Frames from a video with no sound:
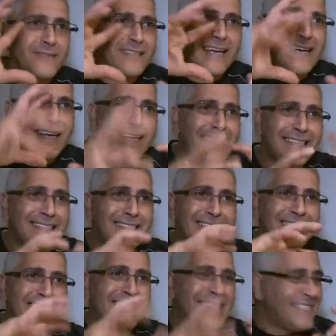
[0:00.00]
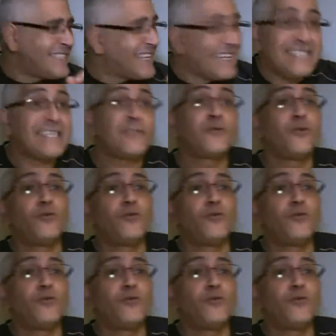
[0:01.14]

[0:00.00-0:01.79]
il y, a, un sac